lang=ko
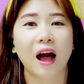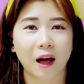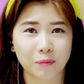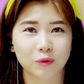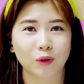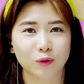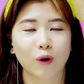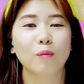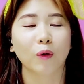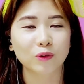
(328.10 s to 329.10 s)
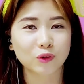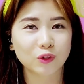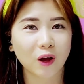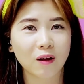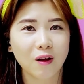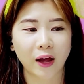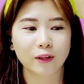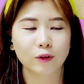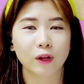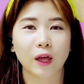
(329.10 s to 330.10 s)
앞서서 먼저
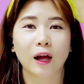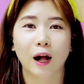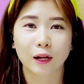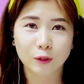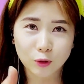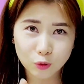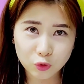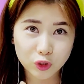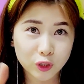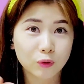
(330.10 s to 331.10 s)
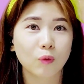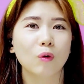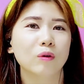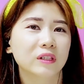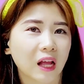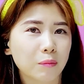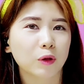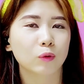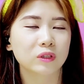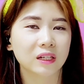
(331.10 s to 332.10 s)
아이들에게 가르쳐 주시고 그 다음에
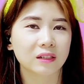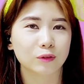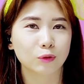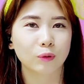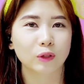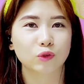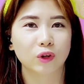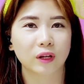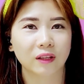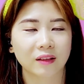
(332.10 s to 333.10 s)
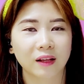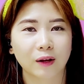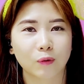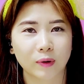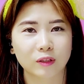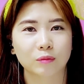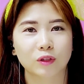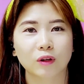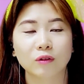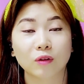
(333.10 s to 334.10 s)
교재를 들어와 주셔야 된다라고 말씀을
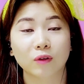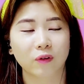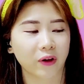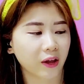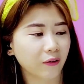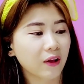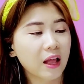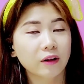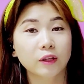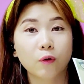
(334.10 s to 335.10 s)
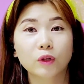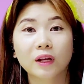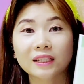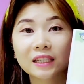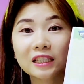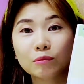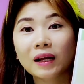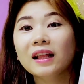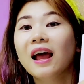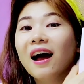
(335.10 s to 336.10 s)
드렸었던 거예요. 근데 여기는
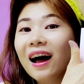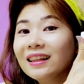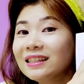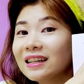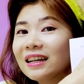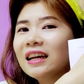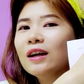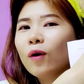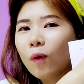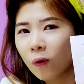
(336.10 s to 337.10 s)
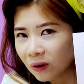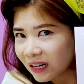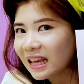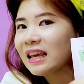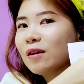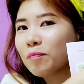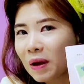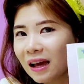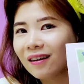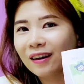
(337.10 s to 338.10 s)
아시겠지만 한 장에 only
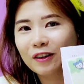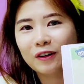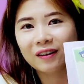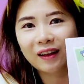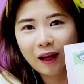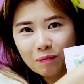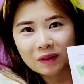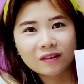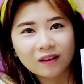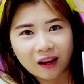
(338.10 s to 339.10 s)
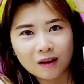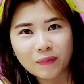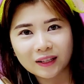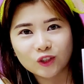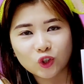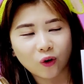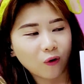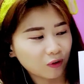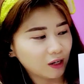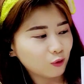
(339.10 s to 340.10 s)
big letter, capital A만
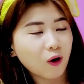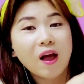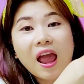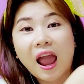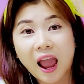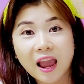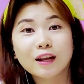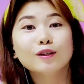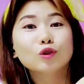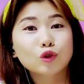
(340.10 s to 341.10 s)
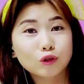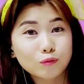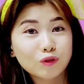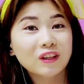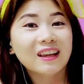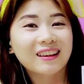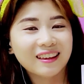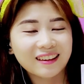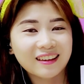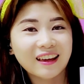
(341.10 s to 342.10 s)
있죠. 그래서 A를 충분히
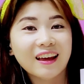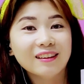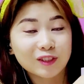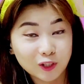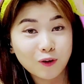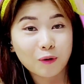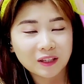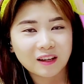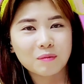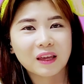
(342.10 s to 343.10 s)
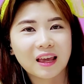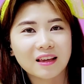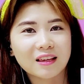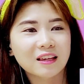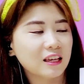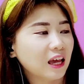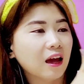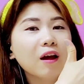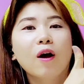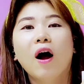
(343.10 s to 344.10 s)
익히기에 즐겁게 재밌게
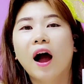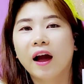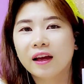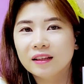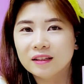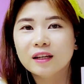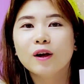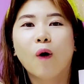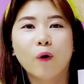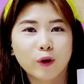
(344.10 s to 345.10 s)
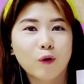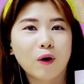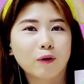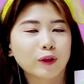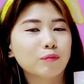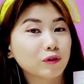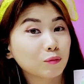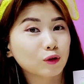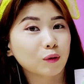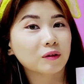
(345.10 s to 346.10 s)
익히기에 아이들이 어려워하거나
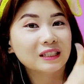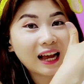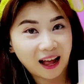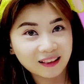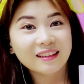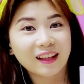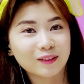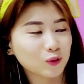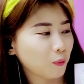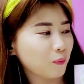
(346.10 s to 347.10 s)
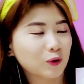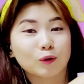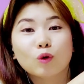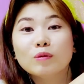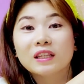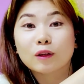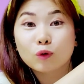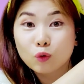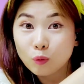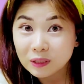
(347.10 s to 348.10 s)
부담스러워하지 않는다는 점. 그리고 소문자는
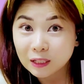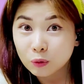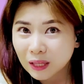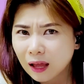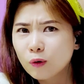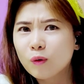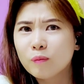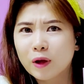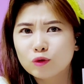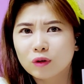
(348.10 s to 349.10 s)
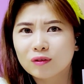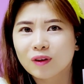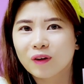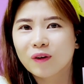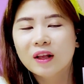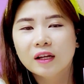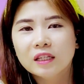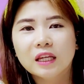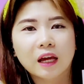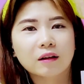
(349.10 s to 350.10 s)
또 소문자로 따로 빼주었어요.
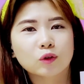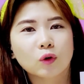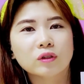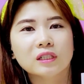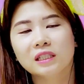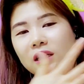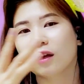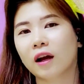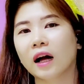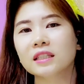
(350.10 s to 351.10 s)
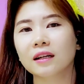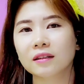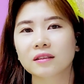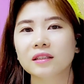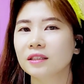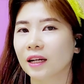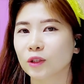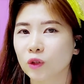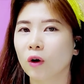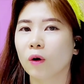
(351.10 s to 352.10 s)
이게 저는 이 책의 가장 큰
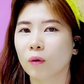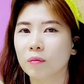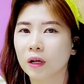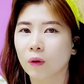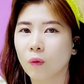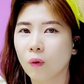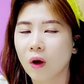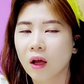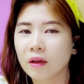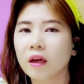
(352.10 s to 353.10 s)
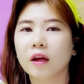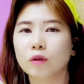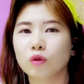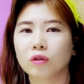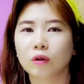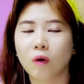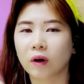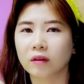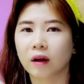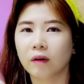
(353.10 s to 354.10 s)
장점이라고 얘기할 수 있을 것
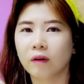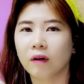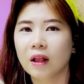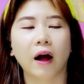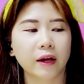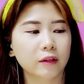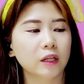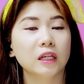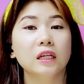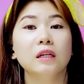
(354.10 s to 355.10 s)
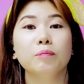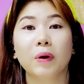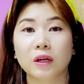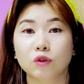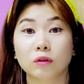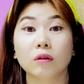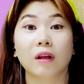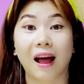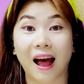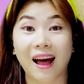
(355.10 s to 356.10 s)
같아요. 아이들이 이 페이지에선
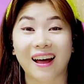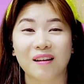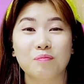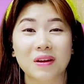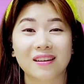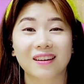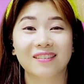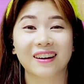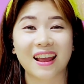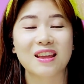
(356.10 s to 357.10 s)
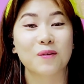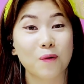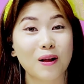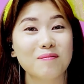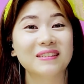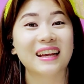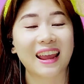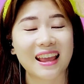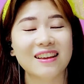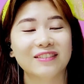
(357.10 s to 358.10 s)
아, big letter A, 꼬깔모자
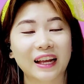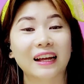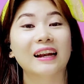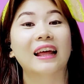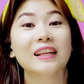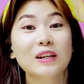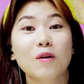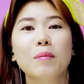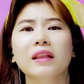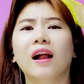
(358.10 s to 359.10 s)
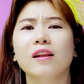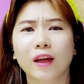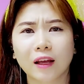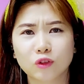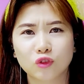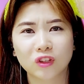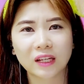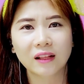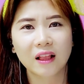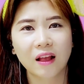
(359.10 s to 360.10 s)
A구나 라는 것만 알게 해주는
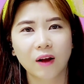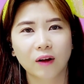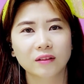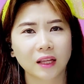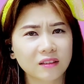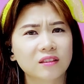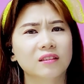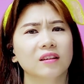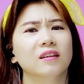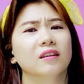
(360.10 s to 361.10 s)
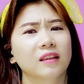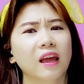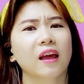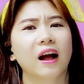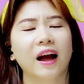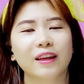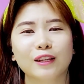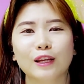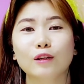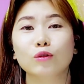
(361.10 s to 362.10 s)
센스. 네,
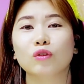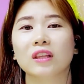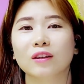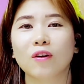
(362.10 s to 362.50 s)
아이들이 이룰 수 있는